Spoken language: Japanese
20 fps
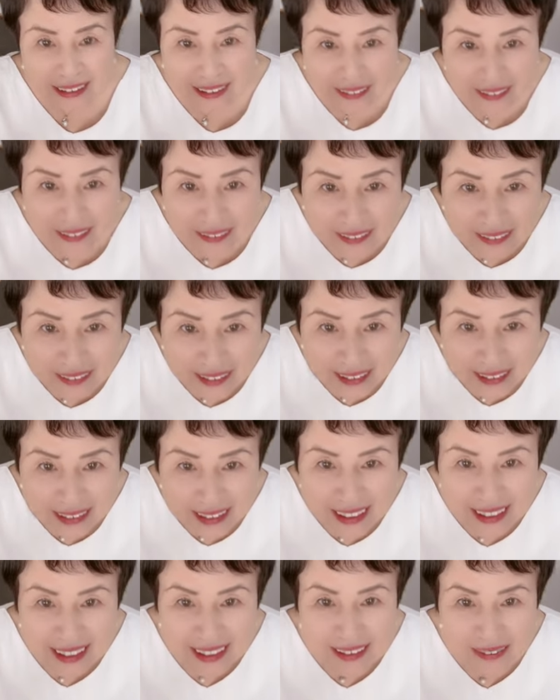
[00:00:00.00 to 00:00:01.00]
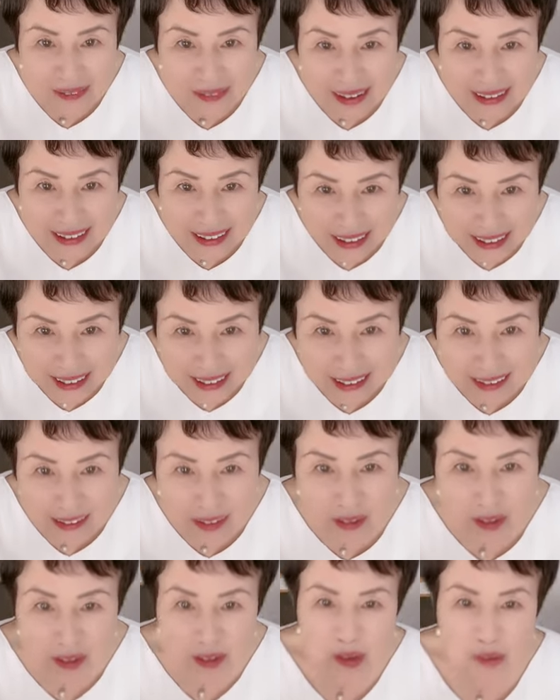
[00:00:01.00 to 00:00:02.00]
ざってるとこいやめっちゃ
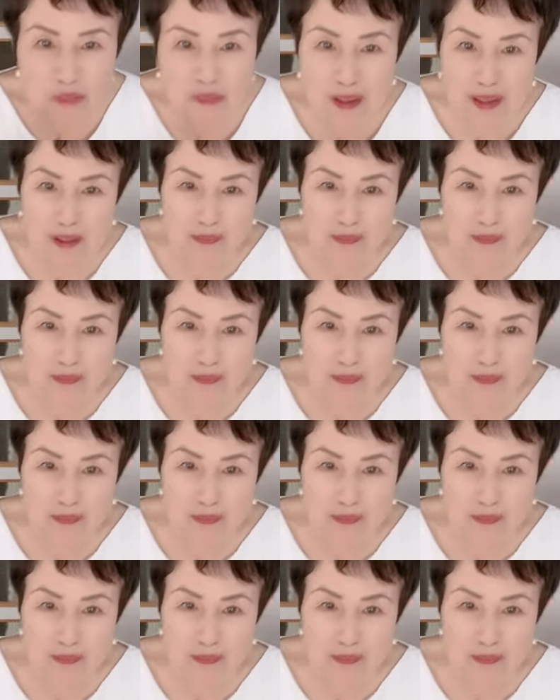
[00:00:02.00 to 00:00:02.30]
行きたいその